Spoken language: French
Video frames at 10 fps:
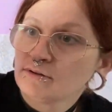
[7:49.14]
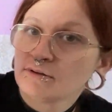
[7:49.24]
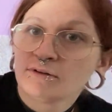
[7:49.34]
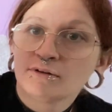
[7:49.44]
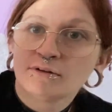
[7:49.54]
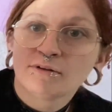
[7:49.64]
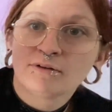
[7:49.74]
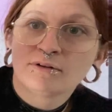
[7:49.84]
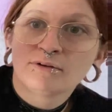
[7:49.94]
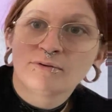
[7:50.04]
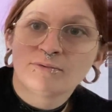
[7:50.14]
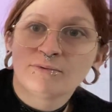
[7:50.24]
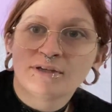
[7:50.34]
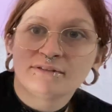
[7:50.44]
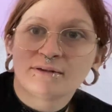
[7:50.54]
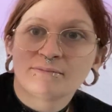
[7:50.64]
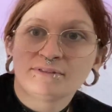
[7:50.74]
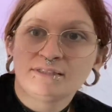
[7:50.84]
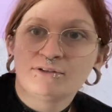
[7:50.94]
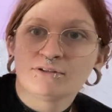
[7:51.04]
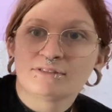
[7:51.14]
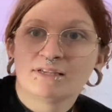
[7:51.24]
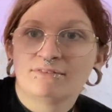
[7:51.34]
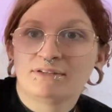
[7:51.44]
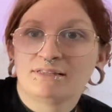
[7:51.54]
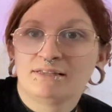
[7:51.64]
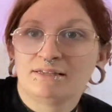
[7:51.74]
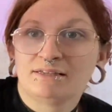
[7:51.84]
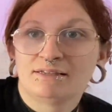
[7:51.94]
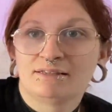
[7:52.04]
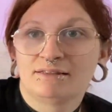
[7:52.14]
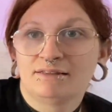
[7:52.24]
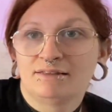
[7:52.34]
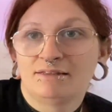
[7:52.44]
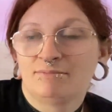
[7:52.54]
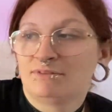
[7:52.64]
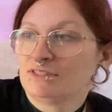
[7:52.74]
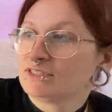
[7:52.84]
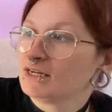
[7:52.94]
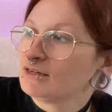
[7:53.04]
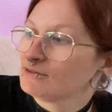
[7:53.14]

Je sais pas si on le voit bien. Ouais, c'est un petit corset avec des, petits chats à